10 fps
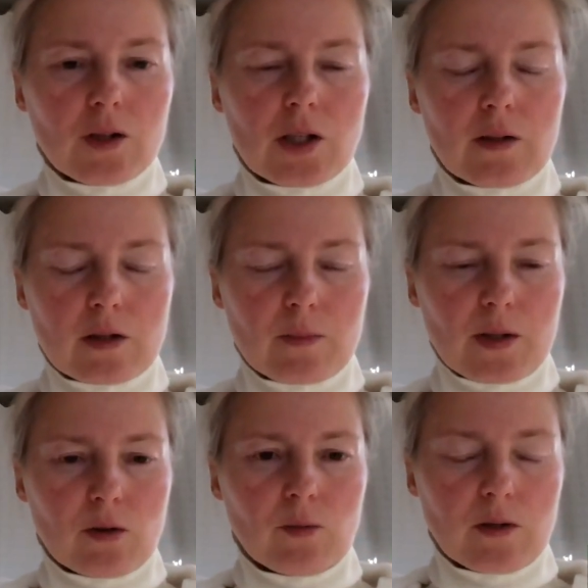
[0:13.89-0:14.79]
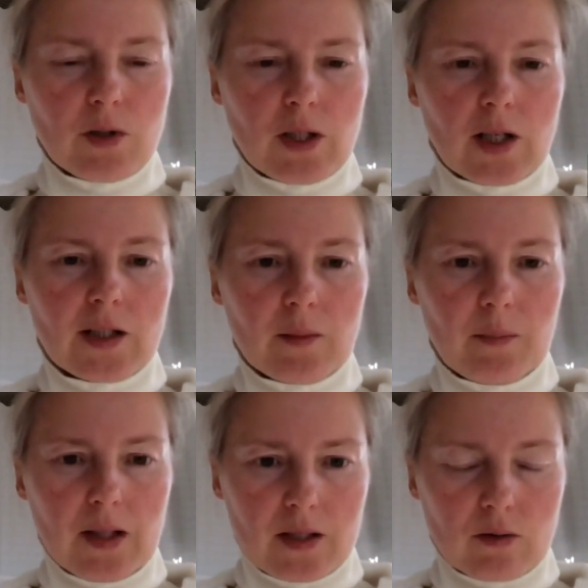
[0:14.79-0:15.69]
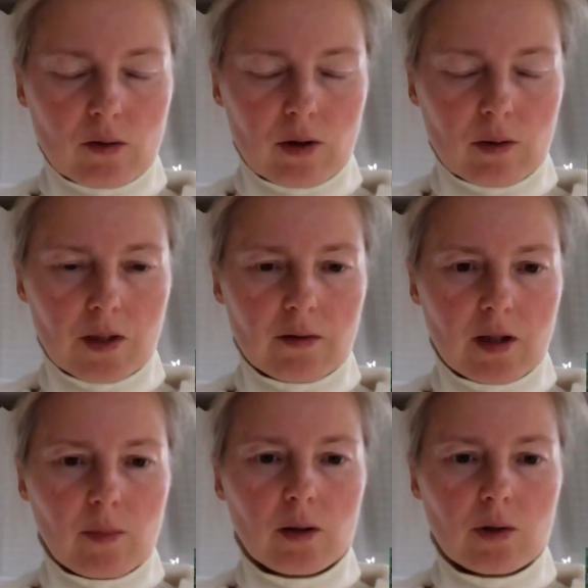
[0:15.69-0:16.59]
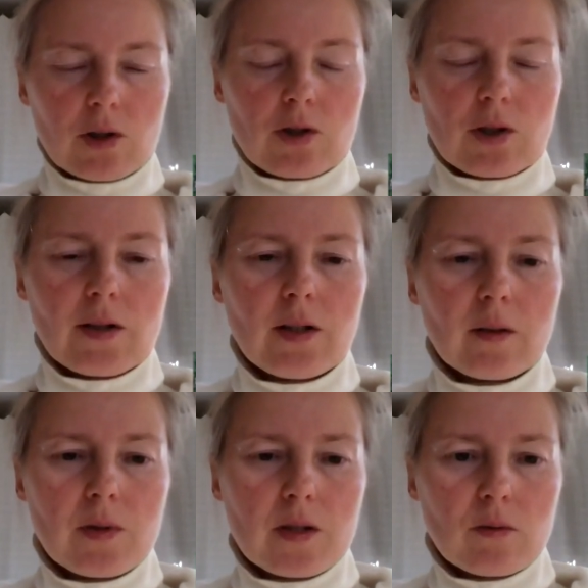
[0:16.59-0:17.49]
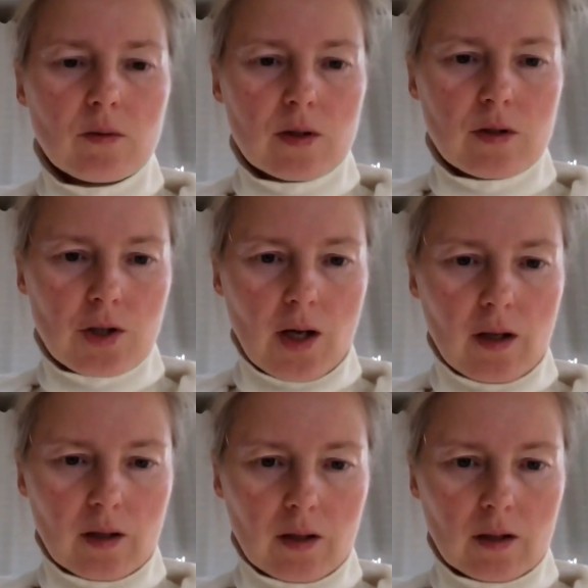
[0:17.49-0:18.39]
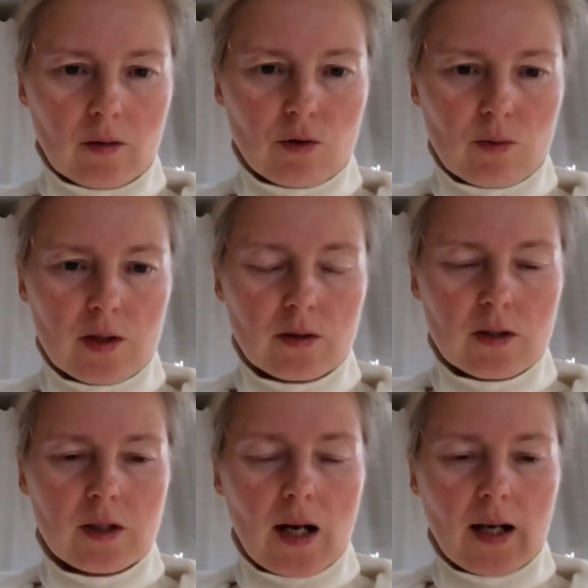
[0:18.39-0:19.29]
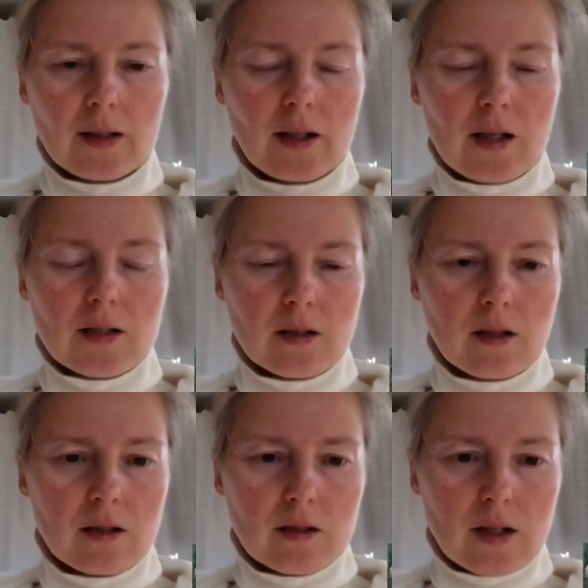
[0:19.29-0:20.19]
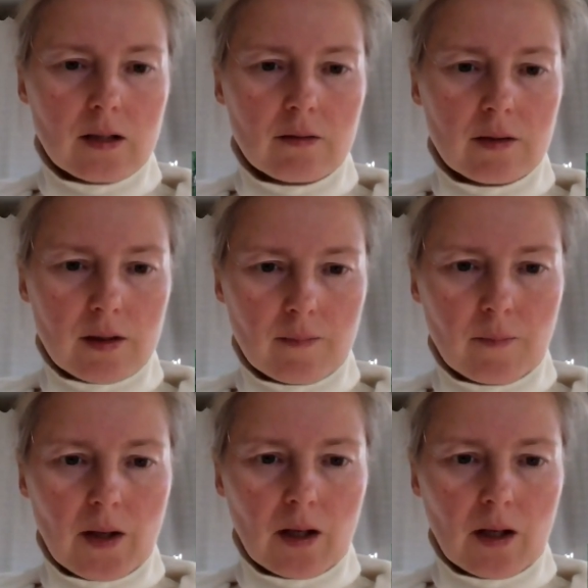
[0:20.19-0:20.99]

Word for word: человек со способностями никогда не полезет тонко полевые оболочки человека без его разрешения, для того, чтобы сделать детальный анализ или исследование